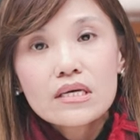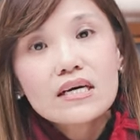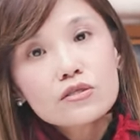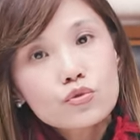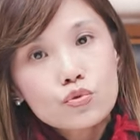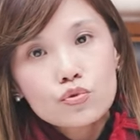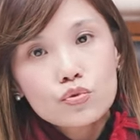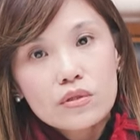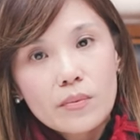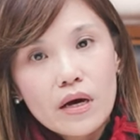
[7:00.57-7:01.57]
一开始所
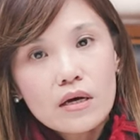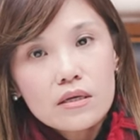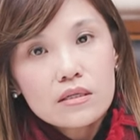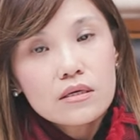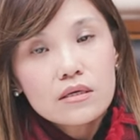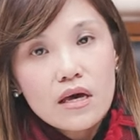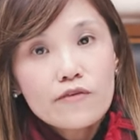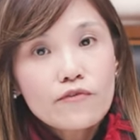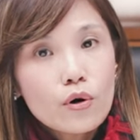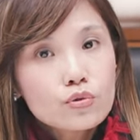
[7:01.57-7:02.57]
说的嘛，你的
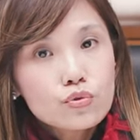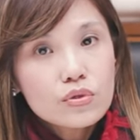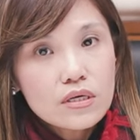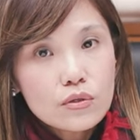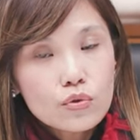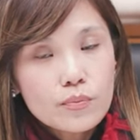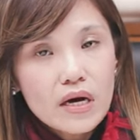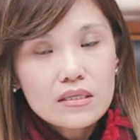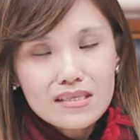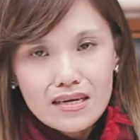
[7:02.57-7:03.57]
F O G 理论
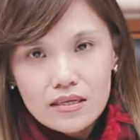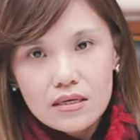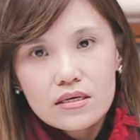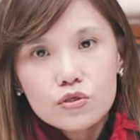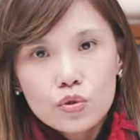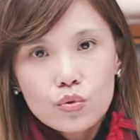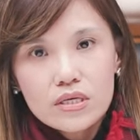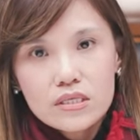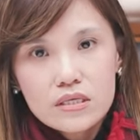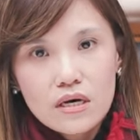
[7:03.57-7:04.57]
嘛，在你的各种
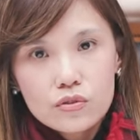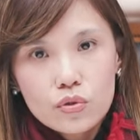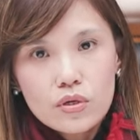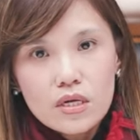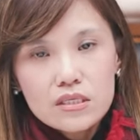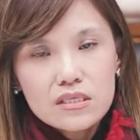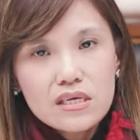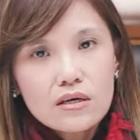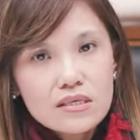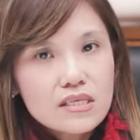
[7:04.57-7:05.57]
关系当中，只
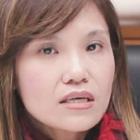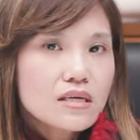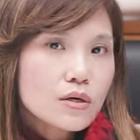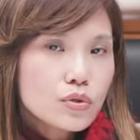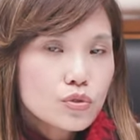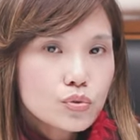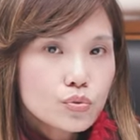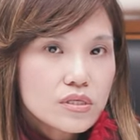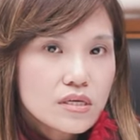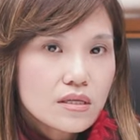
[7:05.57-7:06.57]
要你常常会
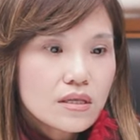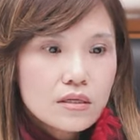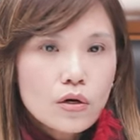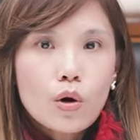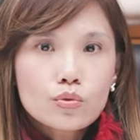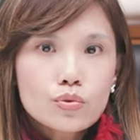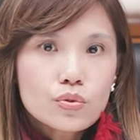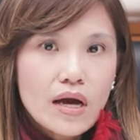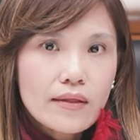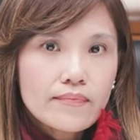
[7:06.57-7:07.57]
出现恐惧
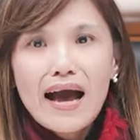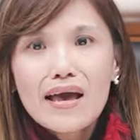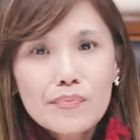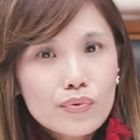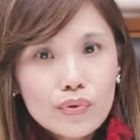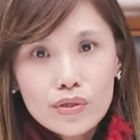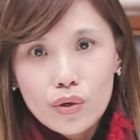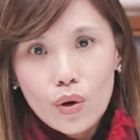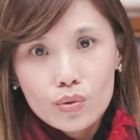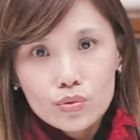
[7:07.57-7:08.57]
感，爱不会有
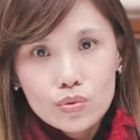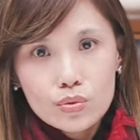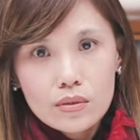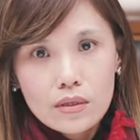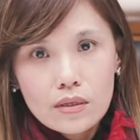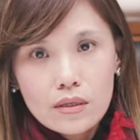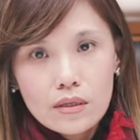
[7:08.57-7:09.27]
恐惧的；